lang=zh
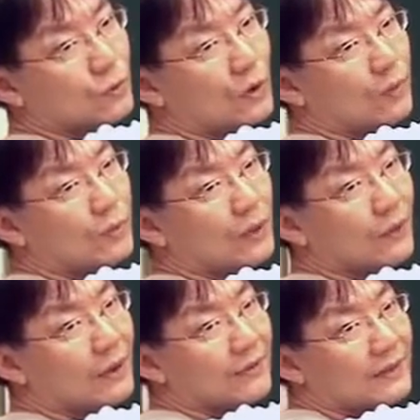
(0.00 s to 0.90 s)
我不会
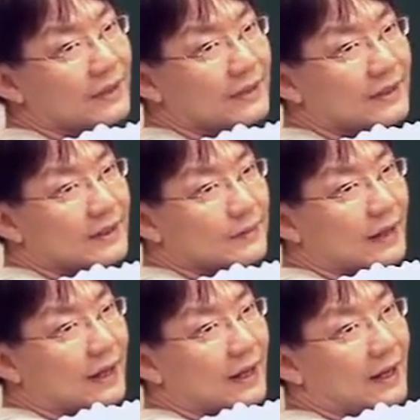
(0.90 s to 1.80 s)
微分，对不
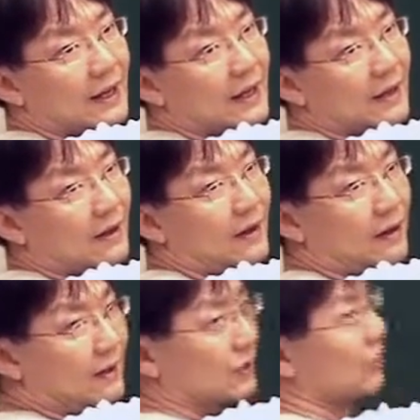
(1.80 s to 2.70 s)
对？哦，那